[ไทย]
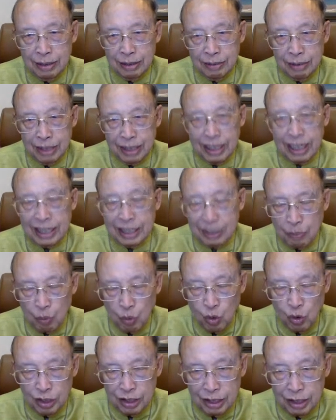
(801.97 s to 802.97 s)
ในการเจ็บหั
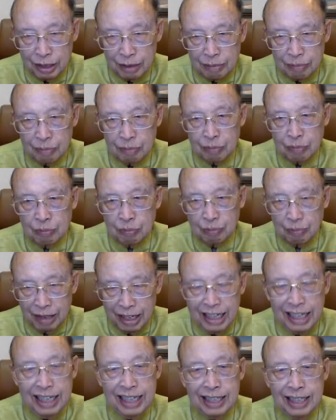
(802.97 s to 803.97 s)
วนี่มัน
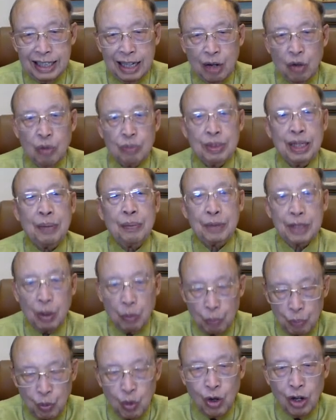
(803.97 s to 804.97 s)
หนีสาคบยิ่งพระเจ้า
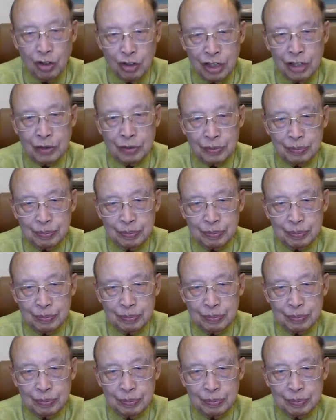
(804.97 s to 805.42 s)
ปัวเขาแล้ว